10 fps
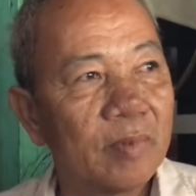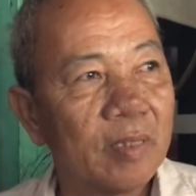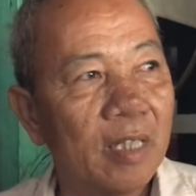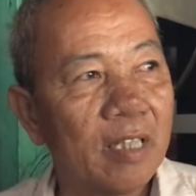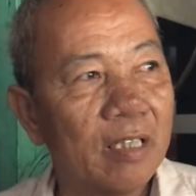
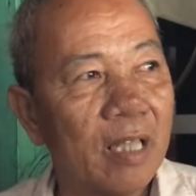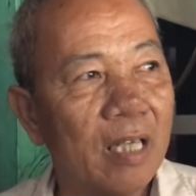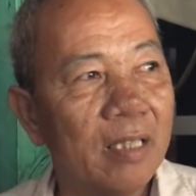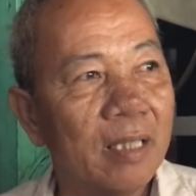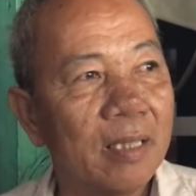cái từ
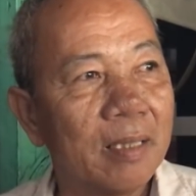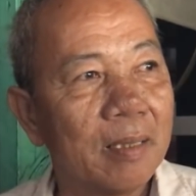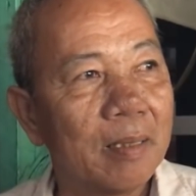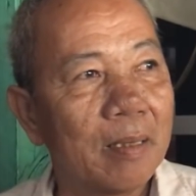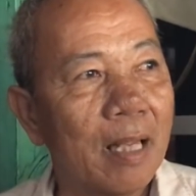từ
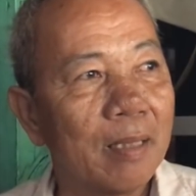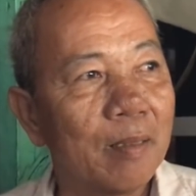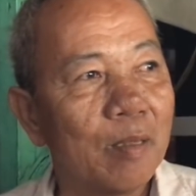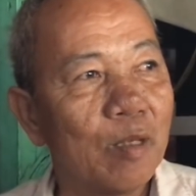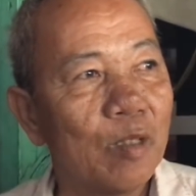nó
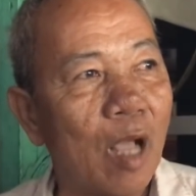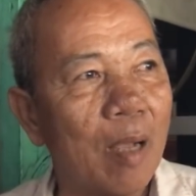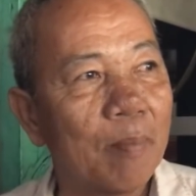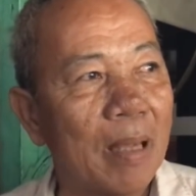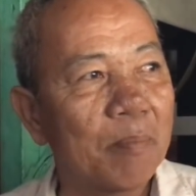nó, nó
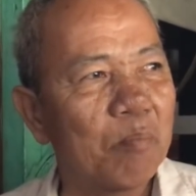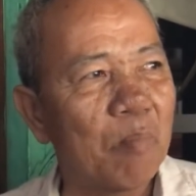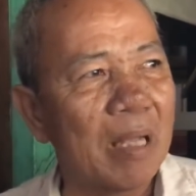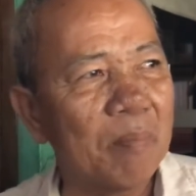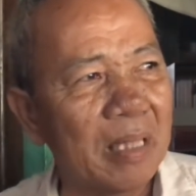giờ bà,
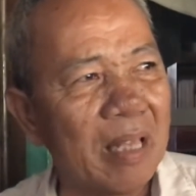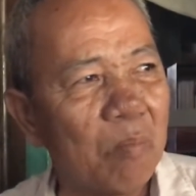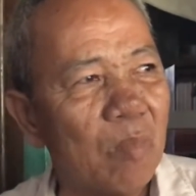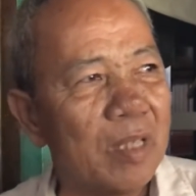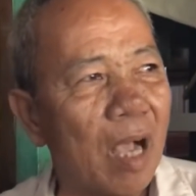bà, bà
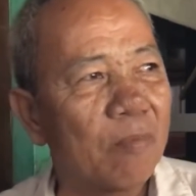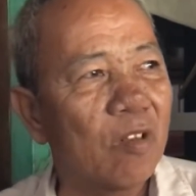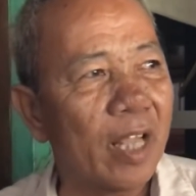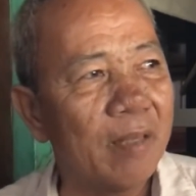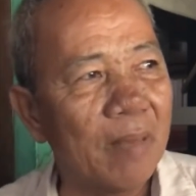nhóng bà dòm nó
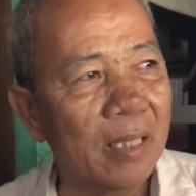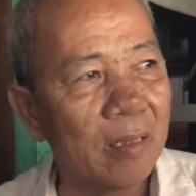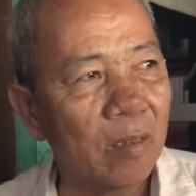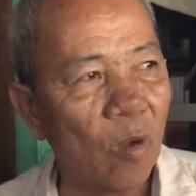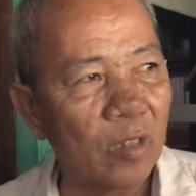kỹ mà
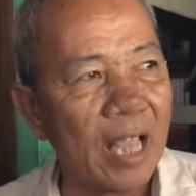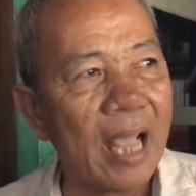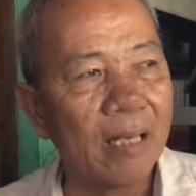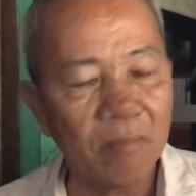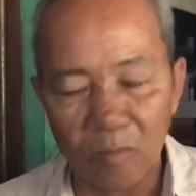còn
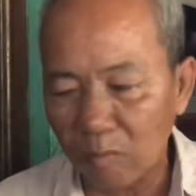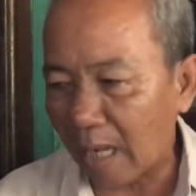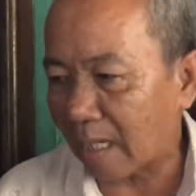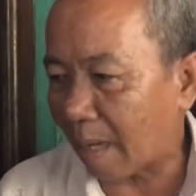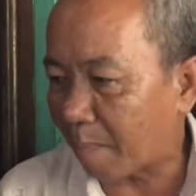xa lắm cũng
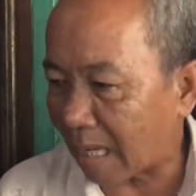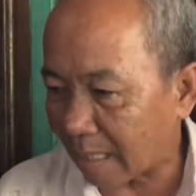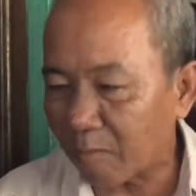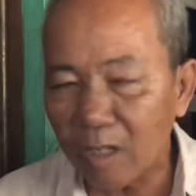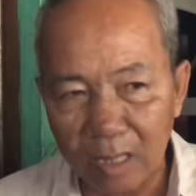cả năm ba
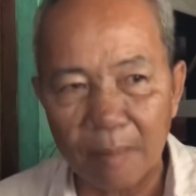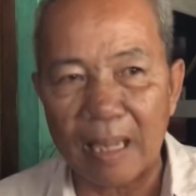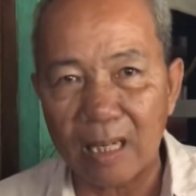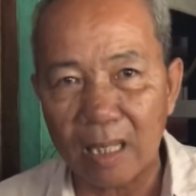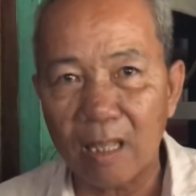trăm thước là
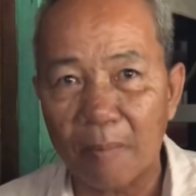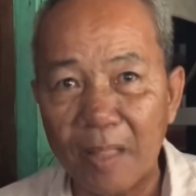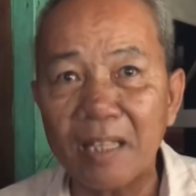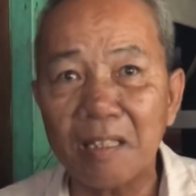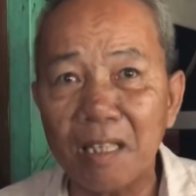bà đã dòm
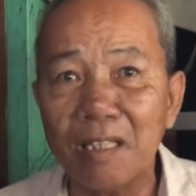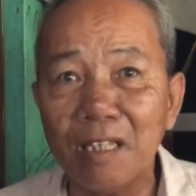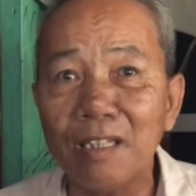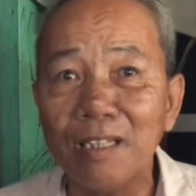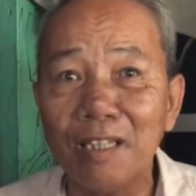thấy chứ
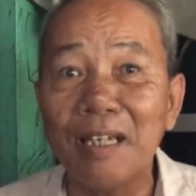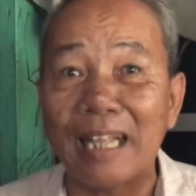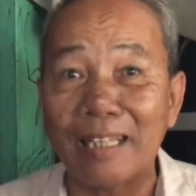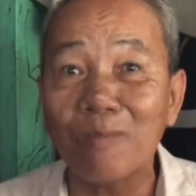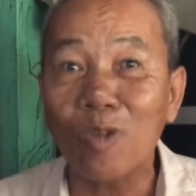dưới, dưới
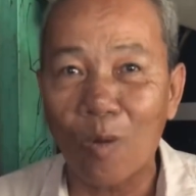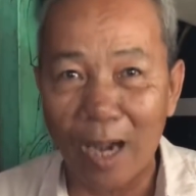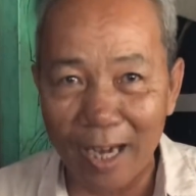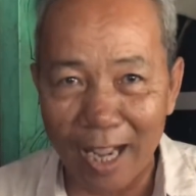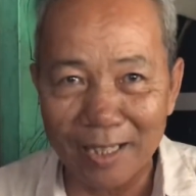này chống chuồng
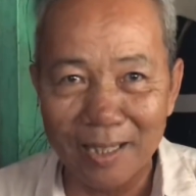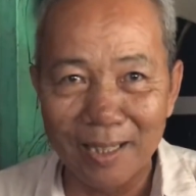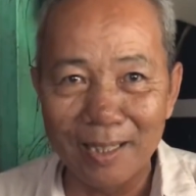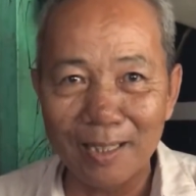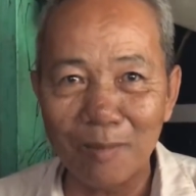ra đây
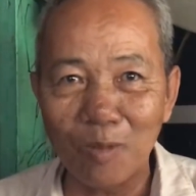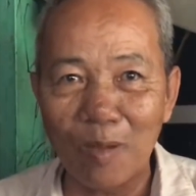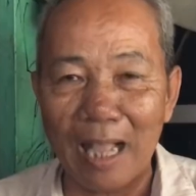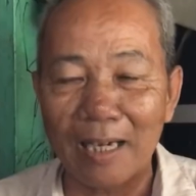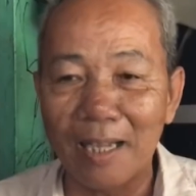chống chuồng
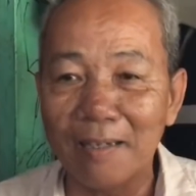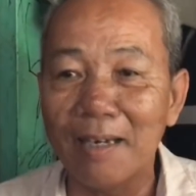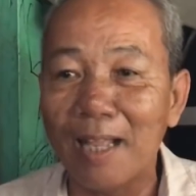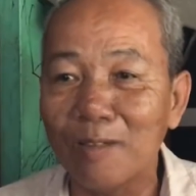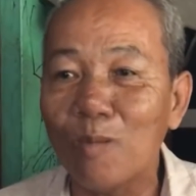nào lên
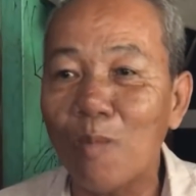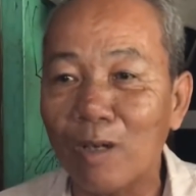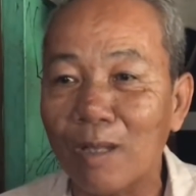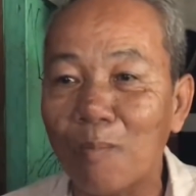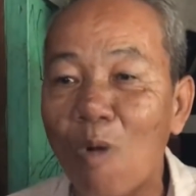lên cũng
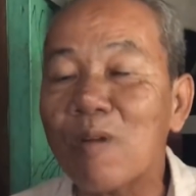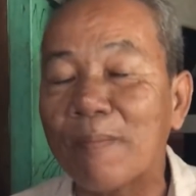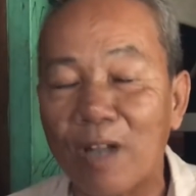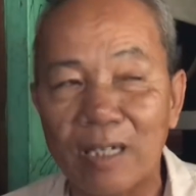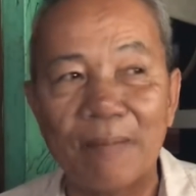vượt được bốn
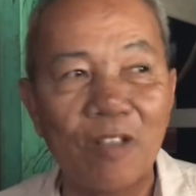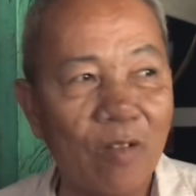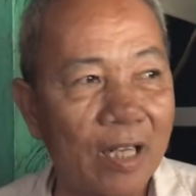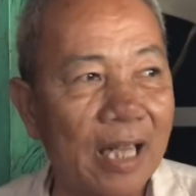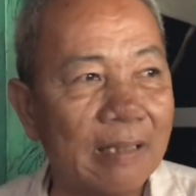năm người năm sáu người đó